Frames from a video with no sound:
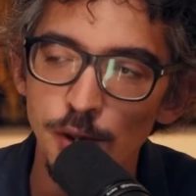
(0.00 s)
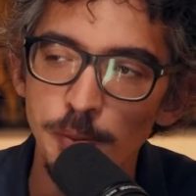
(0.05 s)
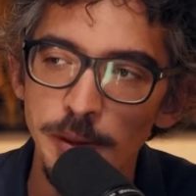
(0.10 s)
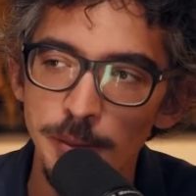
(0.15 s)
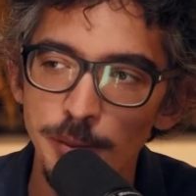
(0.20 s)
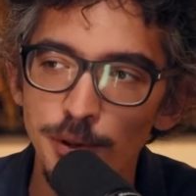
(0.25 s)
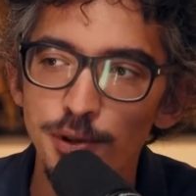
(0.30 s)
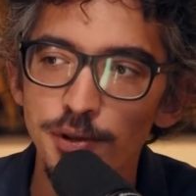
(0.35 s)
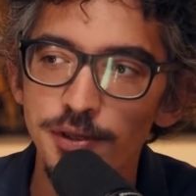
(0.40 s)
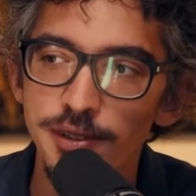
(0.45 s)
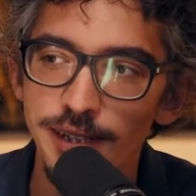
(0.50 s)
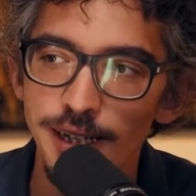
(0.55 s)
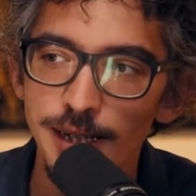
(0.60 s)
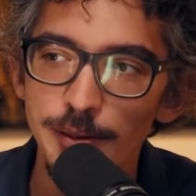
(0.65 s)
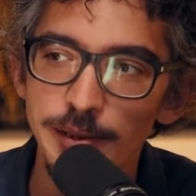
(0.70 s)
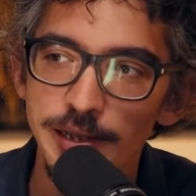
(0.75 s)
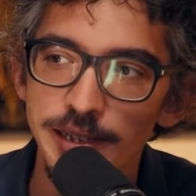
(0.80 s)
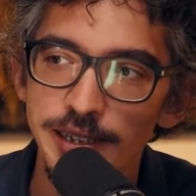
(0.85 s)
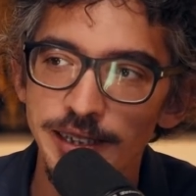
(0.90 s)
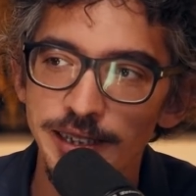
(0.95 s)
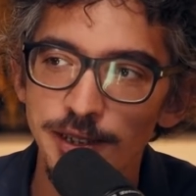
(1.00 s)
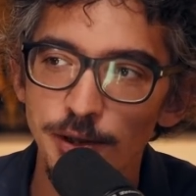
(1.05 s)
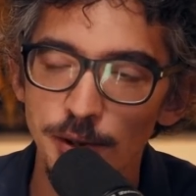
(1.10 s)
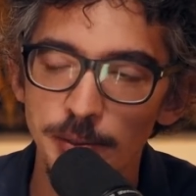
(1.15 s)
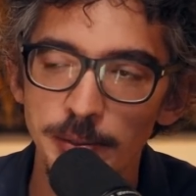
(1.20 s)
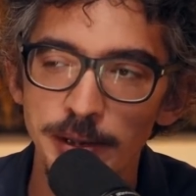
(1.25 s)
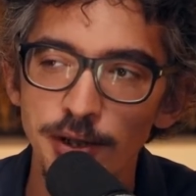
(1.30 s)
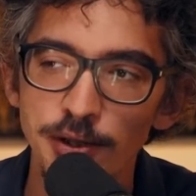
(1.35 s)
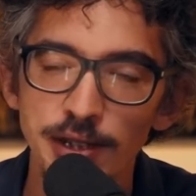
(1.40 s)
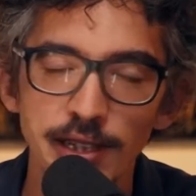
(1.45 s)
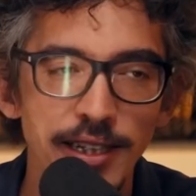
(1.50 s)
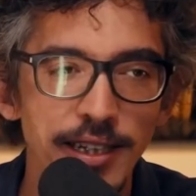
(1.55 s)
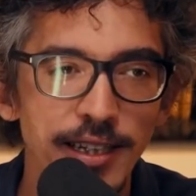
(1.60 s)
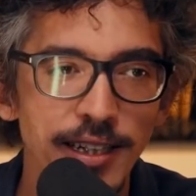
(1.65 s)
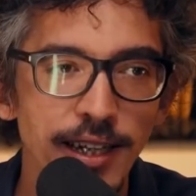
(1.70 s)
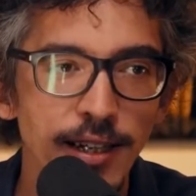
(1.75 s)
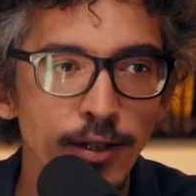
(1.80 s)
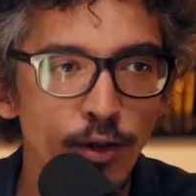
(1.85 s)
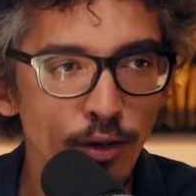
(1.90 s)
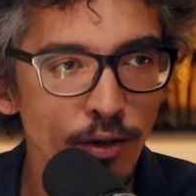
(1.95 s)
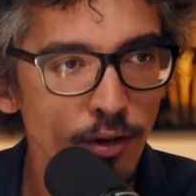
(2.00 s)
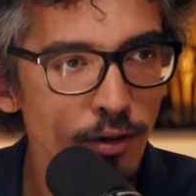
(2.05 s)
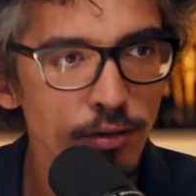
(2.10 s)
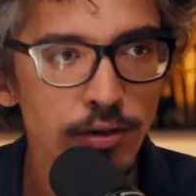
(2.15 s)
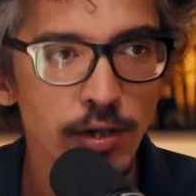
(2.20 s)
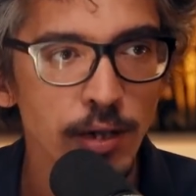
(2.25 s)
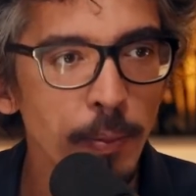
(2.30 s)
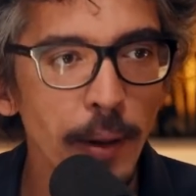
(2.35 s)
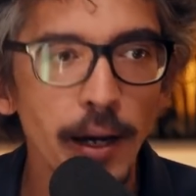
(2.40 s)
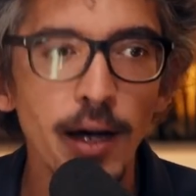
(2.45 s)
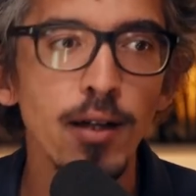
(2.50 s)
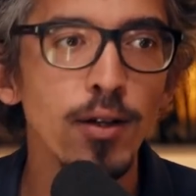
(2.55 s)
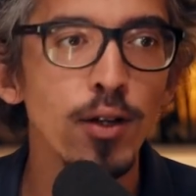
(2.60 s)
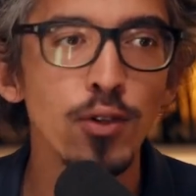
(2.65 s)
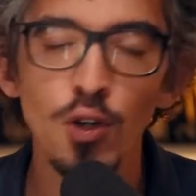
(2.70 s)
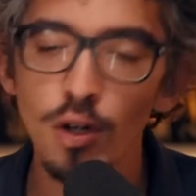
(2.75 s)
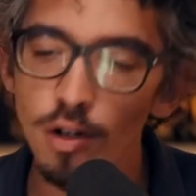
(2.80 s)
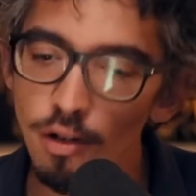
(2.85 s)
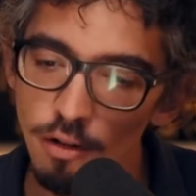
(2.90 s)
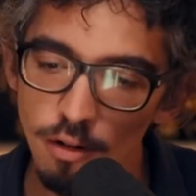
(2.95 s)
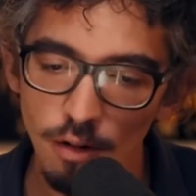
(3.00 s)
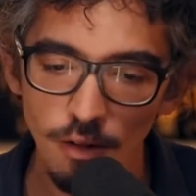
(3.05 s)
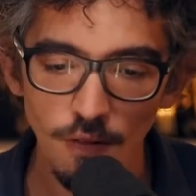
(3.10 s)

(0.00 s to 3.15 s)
chopé beaucoup de tables et que maintenant il est là. Non, non, c'est pas. Euh, non,